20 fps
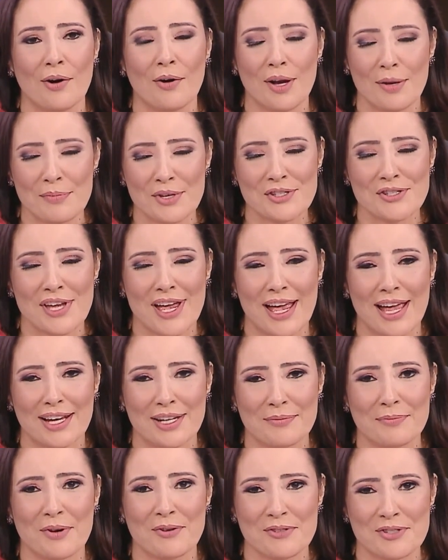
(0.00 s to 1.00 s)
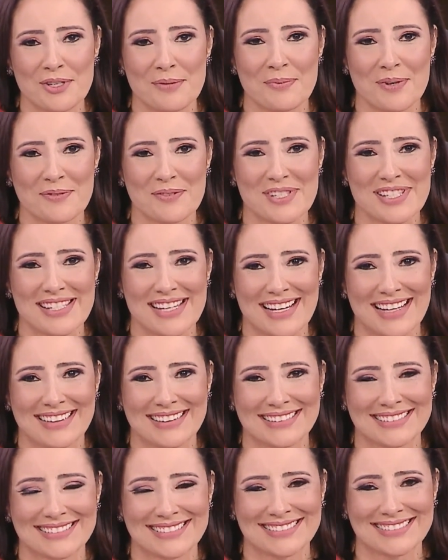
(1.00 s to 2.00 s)
Oi, Michele, bom dia para
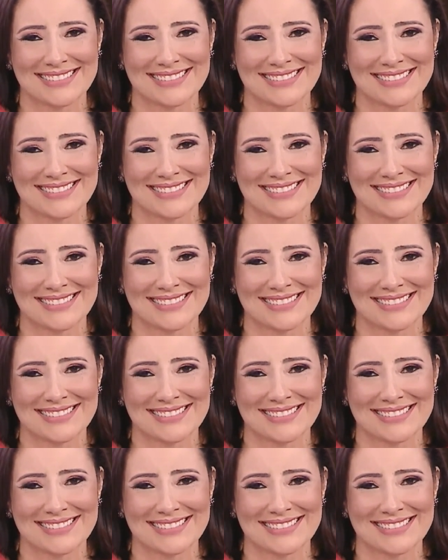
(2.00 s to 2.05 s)
você.